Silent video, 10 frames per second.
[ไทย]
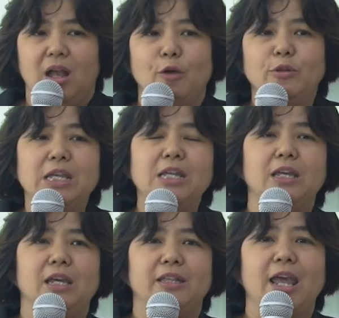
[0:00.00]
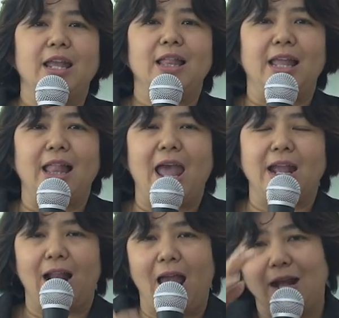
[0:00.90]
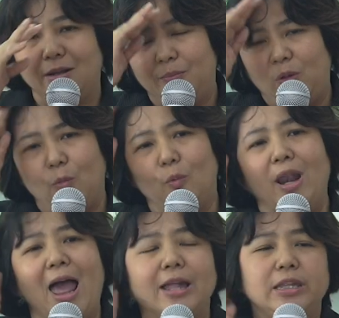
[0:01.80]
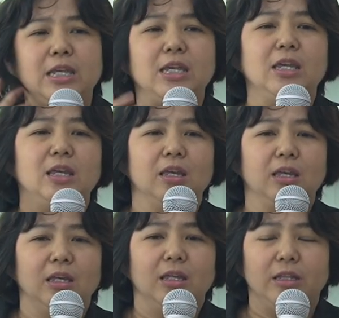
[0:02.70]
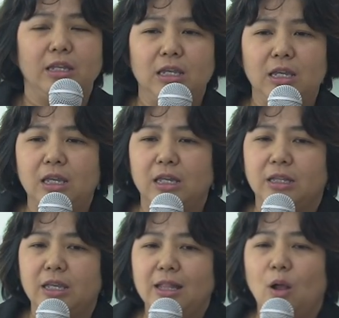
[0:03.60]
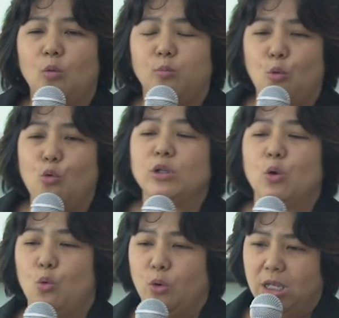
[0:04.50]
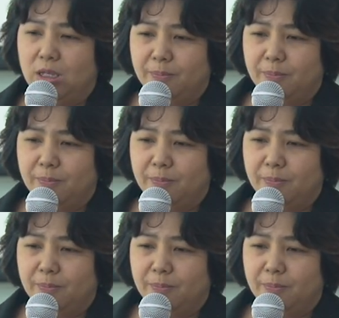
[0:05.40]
คราวนี้ในหลายๆครั้งเวลาที่เราพูดคุย